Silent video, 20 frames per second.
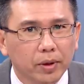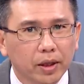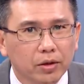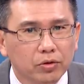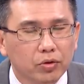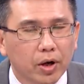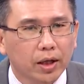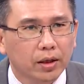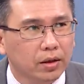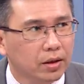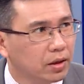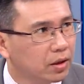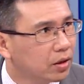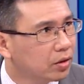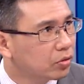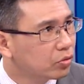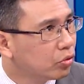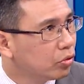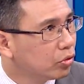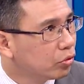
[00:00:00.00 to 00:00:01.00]
没赚，
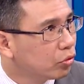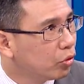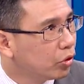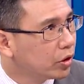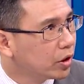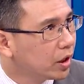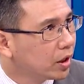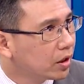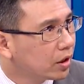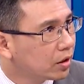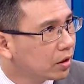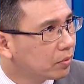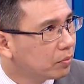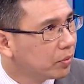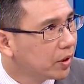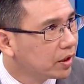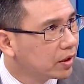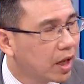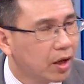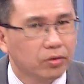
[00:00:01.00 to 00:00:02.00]
做多也可能
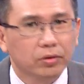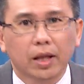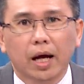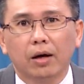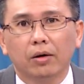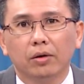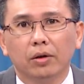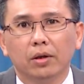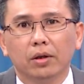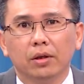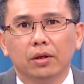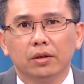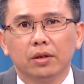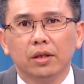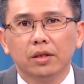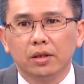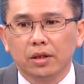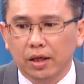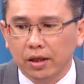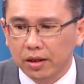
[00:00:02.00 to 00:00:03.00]
被套到，
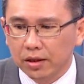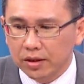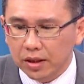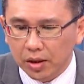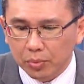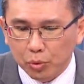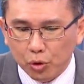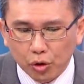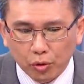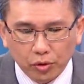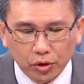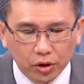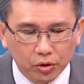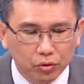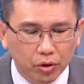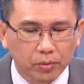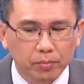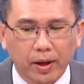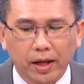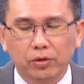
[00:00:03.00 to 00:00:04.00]
甚至可能这一波
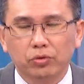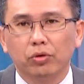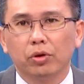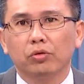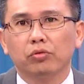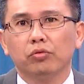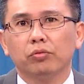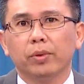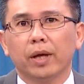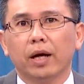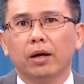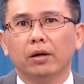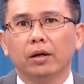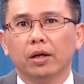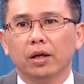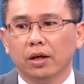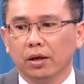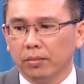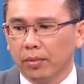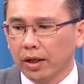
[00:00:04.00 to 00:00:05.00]
因为买错的股票，
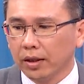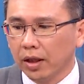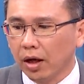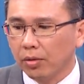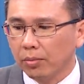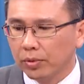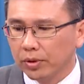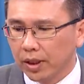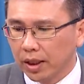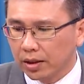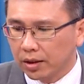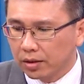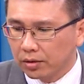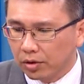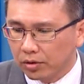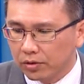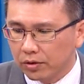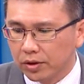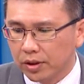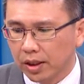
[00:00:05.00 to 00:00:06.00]
买到我们在跟
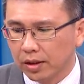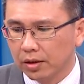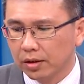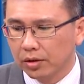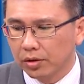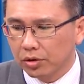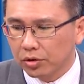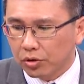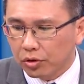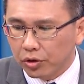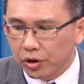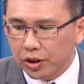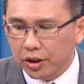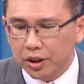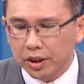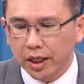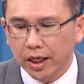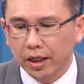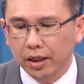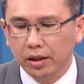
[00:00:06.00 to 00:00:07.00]
投资者讲的，有一
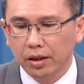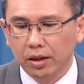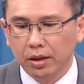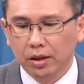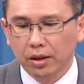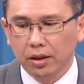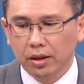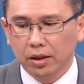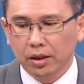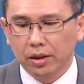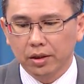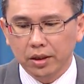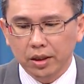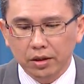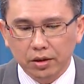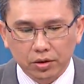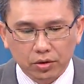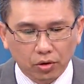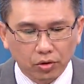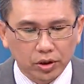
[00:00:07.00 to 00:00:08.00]
些已
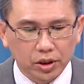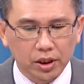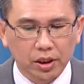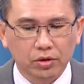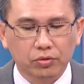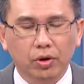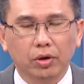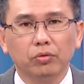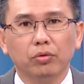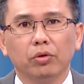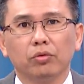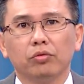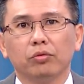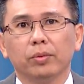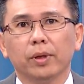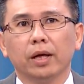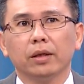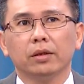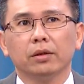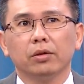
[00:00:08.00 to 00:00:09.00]
经中期转入股
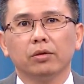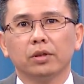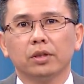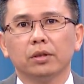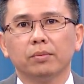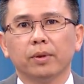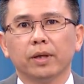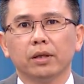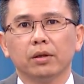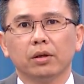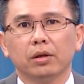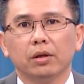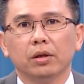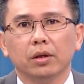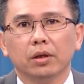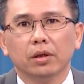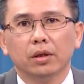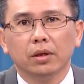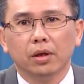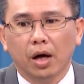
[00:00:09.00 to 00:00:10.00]
票的投资朋友，
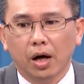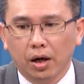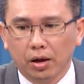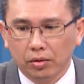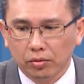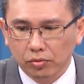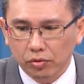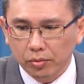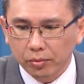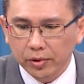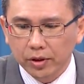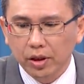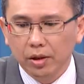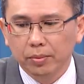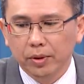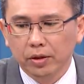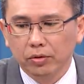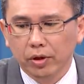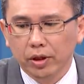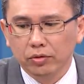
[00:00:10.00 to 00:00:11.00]
哦，我们特
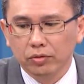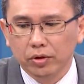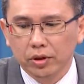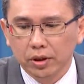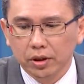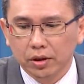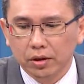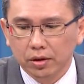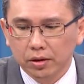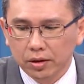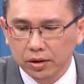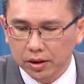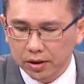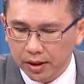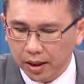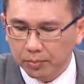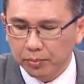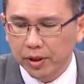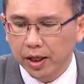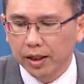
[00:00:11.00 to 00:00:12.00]
别推出的这个
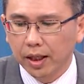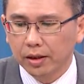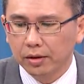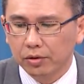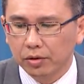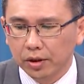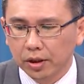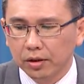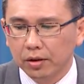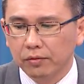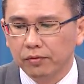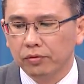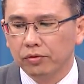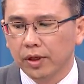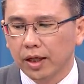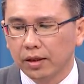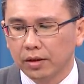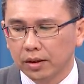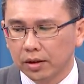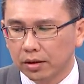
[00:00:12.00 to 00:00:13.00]
尽量不要让你有任何负
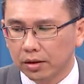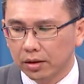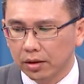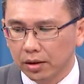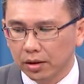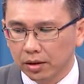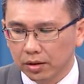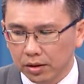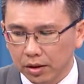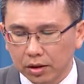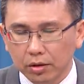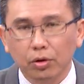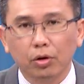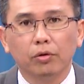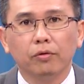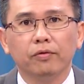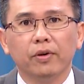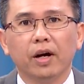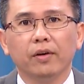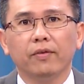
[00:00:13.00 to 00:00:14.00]
担的这个乐
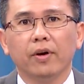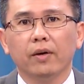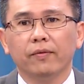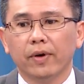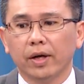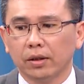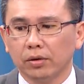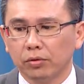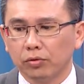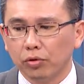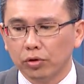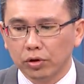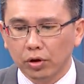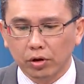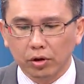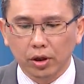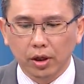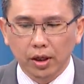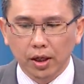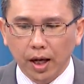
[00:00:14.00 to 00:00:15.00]
透发发发的活
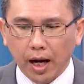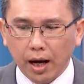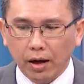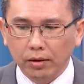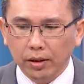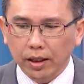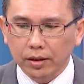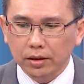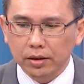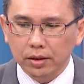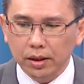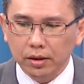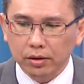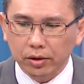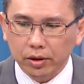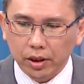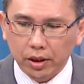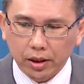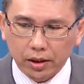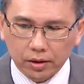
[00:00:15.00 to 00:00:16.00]
动，好，那是针
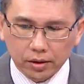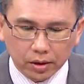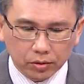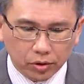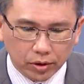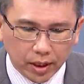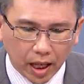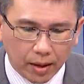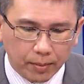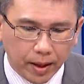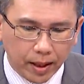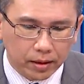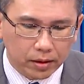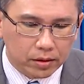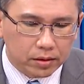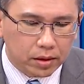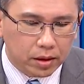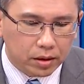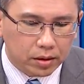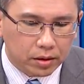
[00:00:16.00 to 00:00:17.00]
对第一个，针对大盘，
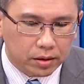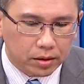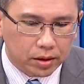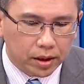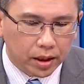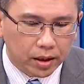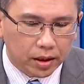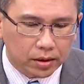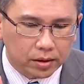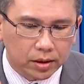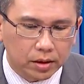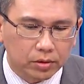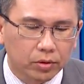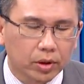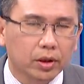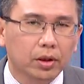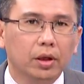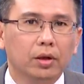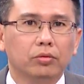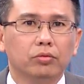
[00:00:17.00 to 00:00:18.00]
这第二个针
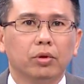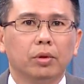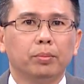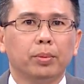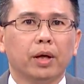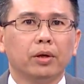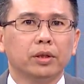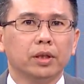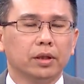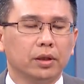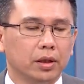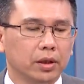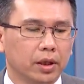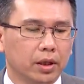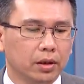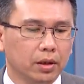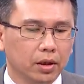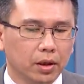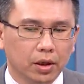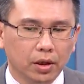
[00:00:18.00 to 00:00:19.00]
对个股的表现而
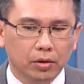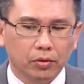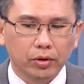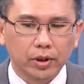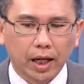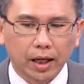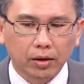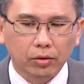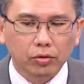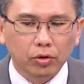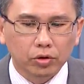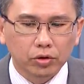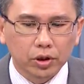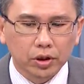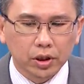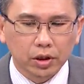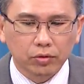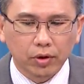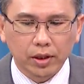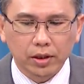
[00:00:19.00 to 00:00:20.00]
言，我想过
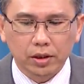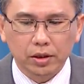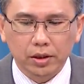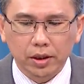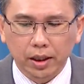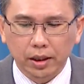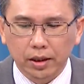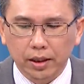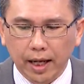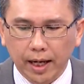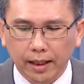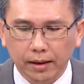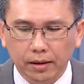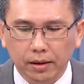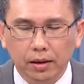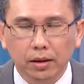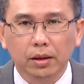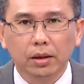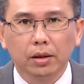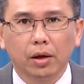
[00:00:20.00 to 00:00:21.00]
去这段时间以来。
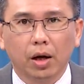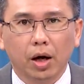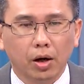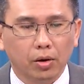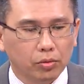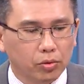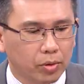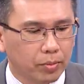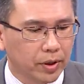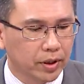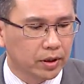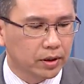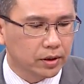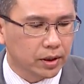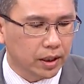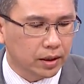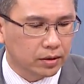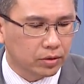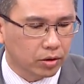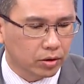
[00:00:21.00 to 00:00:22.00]
好，我们
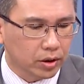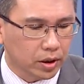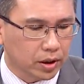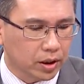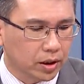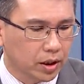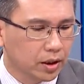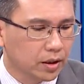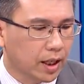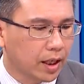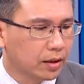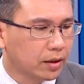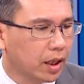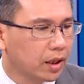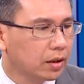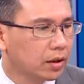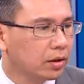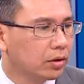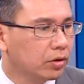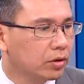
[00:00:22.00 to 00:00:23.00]
也从整个低档
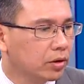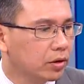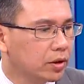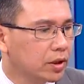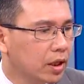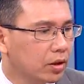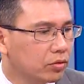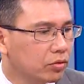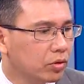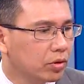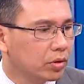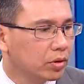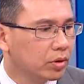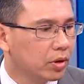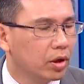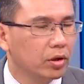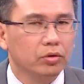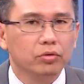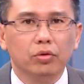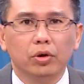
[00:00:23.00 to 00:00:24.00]
带个头层操作，
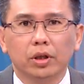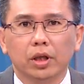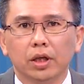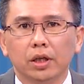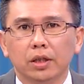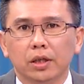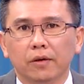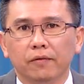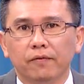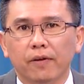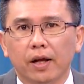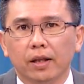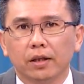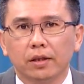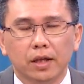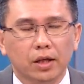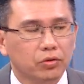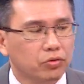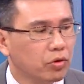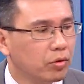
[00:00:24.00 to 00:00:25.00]
好锁定一些法
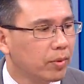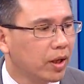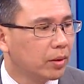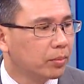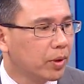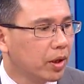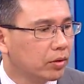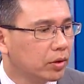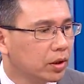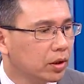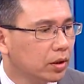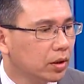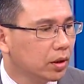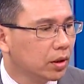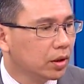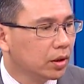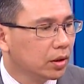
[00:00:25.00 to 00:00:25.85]
人在索码标的，